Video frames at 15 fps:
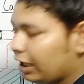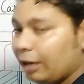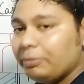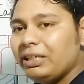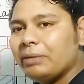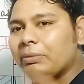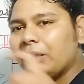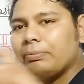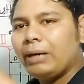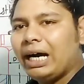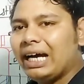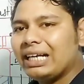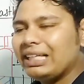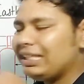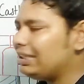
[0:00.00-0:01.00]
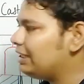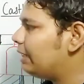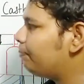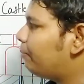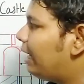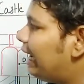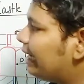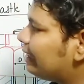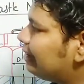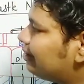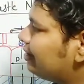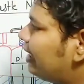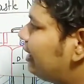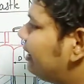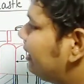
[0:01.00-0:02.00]
अभी हमने बाहर ले लिया बाहर
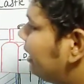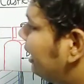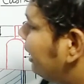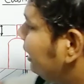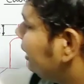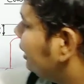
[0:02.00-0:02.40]
कितना लेना है